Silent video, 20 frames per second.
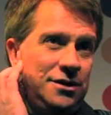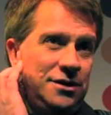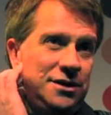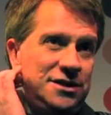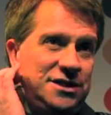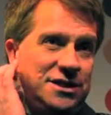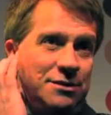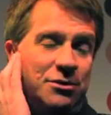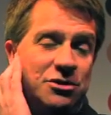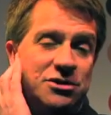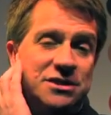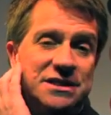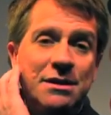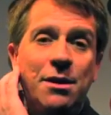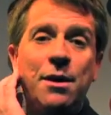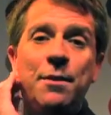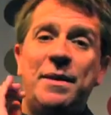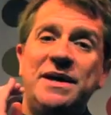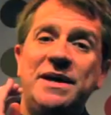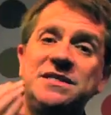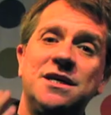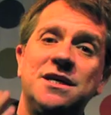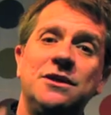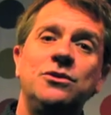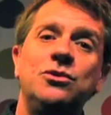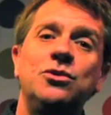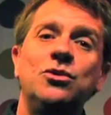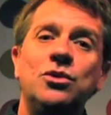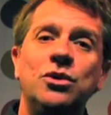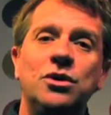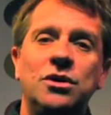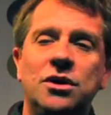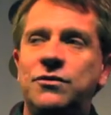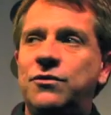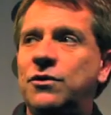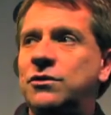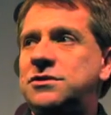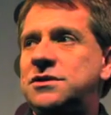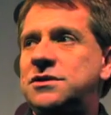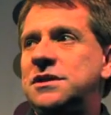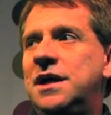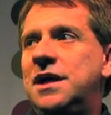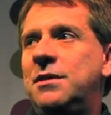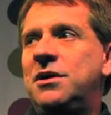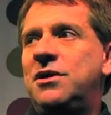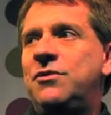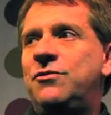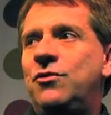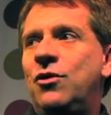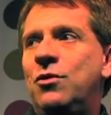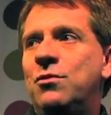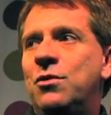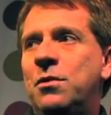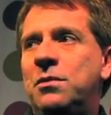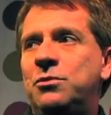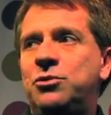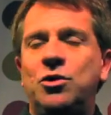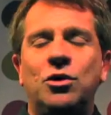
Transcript: em cima do cinema Paysandu, que foi um cinema que formou